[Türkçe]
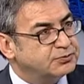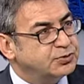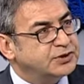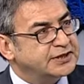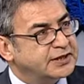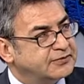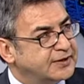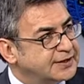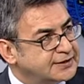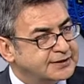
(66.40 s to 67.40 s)
Bu kadar
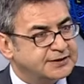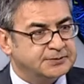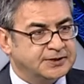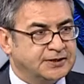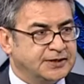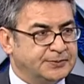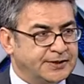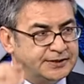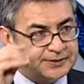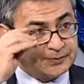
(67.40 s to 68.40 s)
faiz indirimine
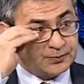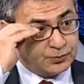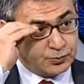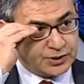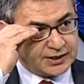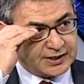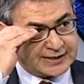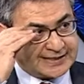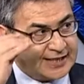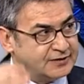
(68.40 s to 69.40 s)
rağmen, bu kadar
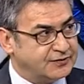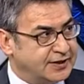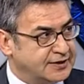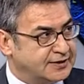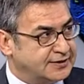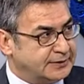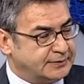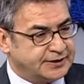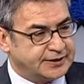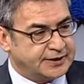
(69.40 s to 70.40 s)
sert faiz
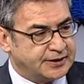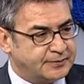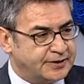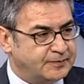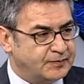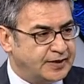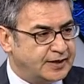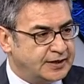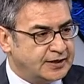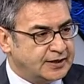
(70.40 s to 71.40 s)
indirimlerine rağmen
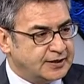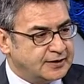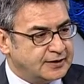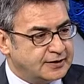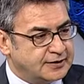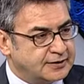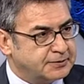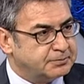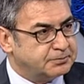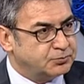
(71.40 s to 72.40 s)
e,
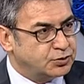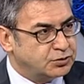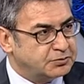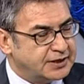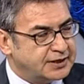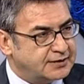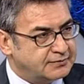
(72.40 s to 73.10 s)
büyümede